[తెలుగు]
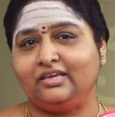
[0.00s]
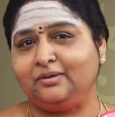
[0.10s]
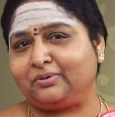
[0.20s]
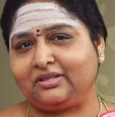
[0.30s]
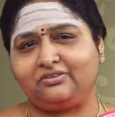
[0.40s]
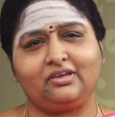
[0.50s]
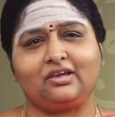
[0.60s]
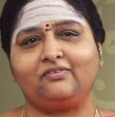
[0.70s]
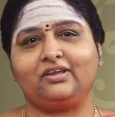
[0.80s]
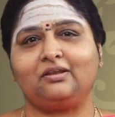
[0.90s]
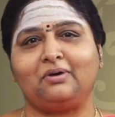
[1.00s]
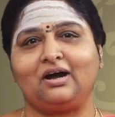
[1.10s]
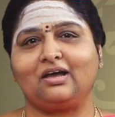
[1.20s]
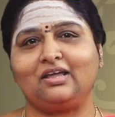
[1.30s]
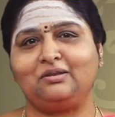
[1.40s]
ఈ ప్రత్యేకమైన
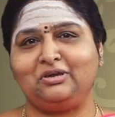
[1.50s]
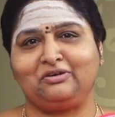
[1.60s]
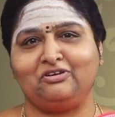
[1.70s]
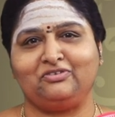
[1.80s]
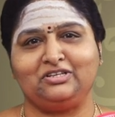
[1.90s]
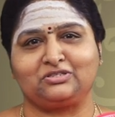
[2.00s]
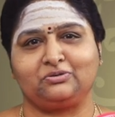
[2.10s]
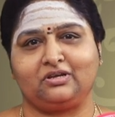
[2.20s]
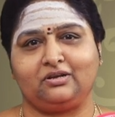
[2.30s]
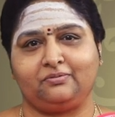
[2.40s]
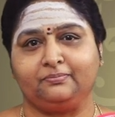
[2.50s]
భాగాన్ని మీకు వివరిస్తున్నాను